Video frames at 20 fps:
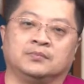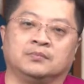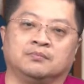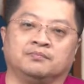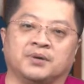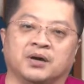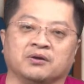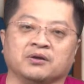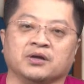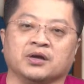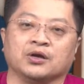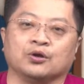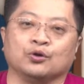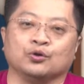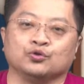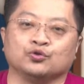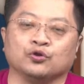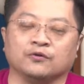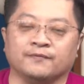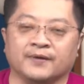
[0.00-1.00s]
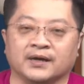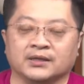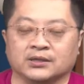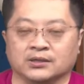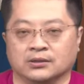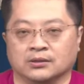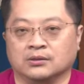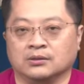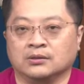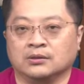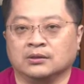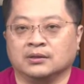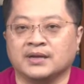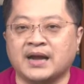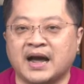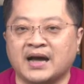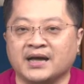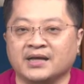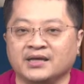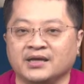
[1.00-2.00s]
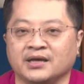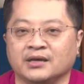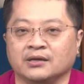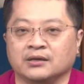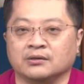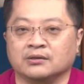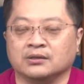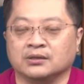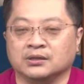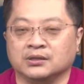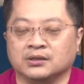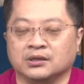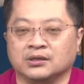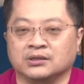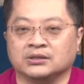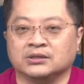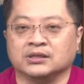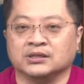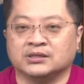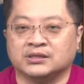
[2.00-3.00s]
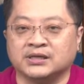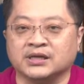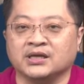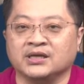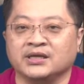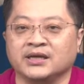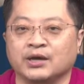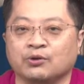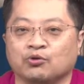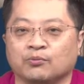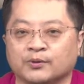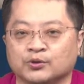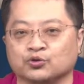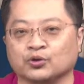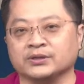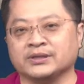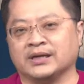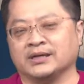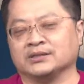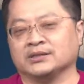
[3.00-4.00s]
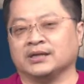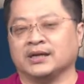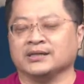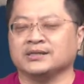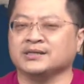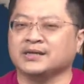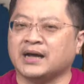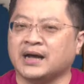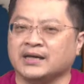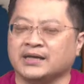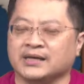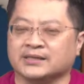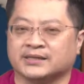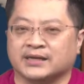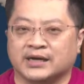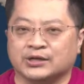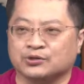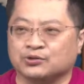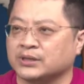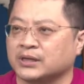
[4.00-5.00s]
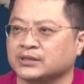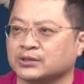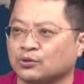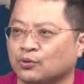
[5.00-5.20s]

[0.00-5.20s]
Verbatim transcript: 表演工作坊的那一夜，这这一夜我们说相声，还是那一夜谁来说相声？